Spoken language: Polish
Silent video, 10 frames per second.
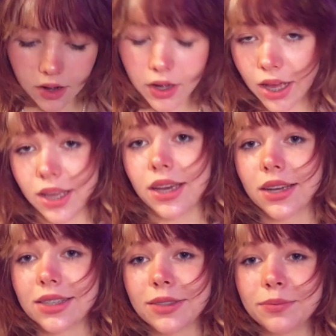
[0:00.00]
Ok,
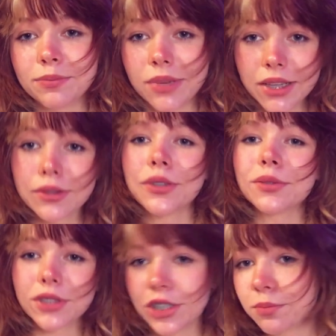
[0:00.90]

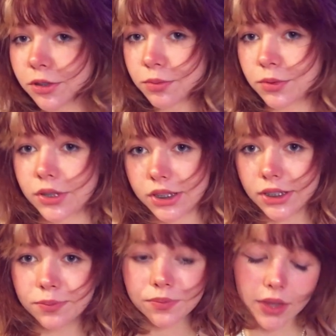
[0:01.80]
będą trzy
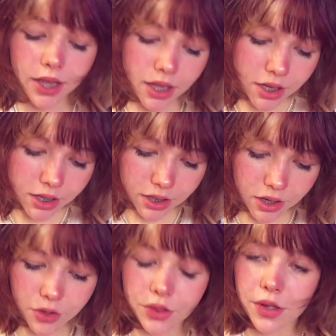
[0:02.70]
podpunkty y,
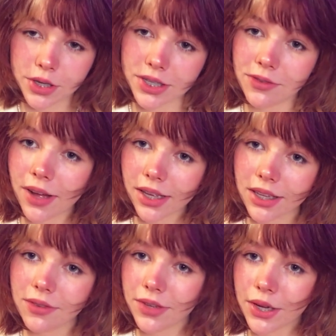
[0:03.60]
odnośnie
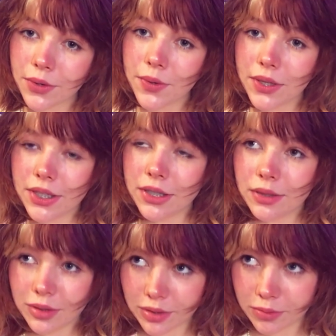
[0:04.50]
wagi, wieku
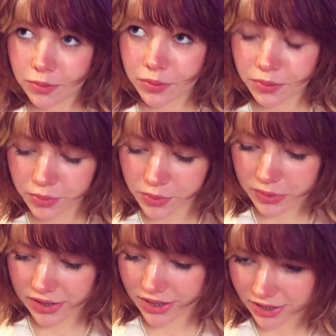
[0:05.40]
i
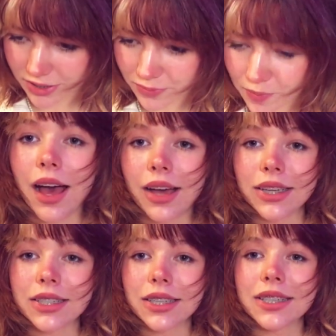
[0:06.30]
płci. A
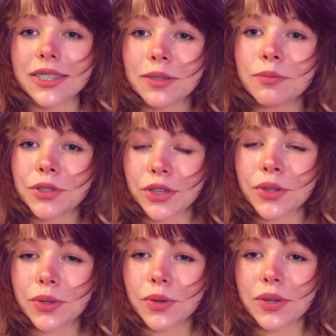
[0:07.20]
jeszcze na samym
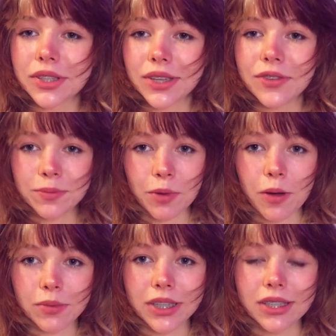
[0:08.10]
początku chcę
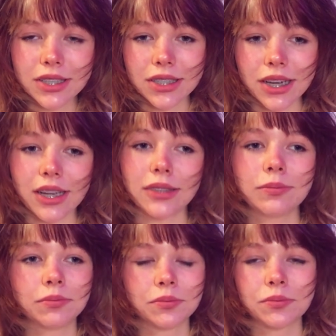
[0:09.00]
wspomnieć, że